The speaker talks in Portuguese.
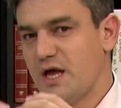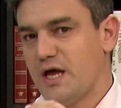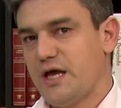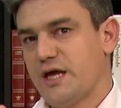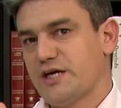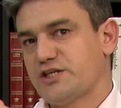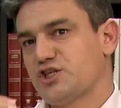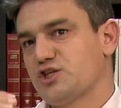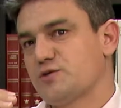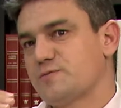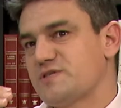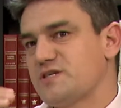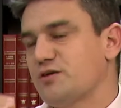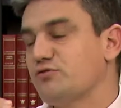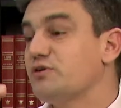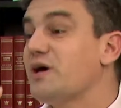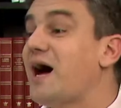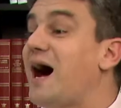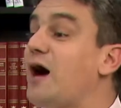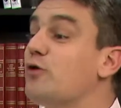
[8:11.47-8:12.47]
esta expressão
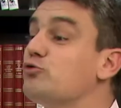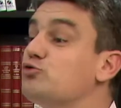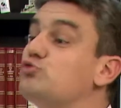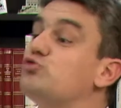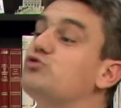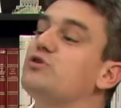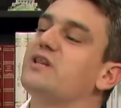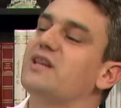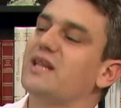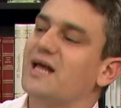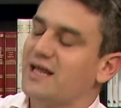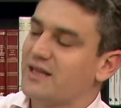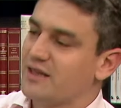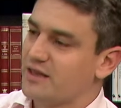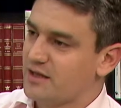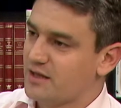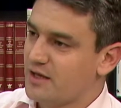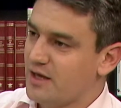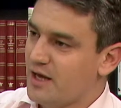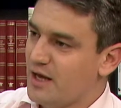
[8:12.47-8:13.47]
de autoridade.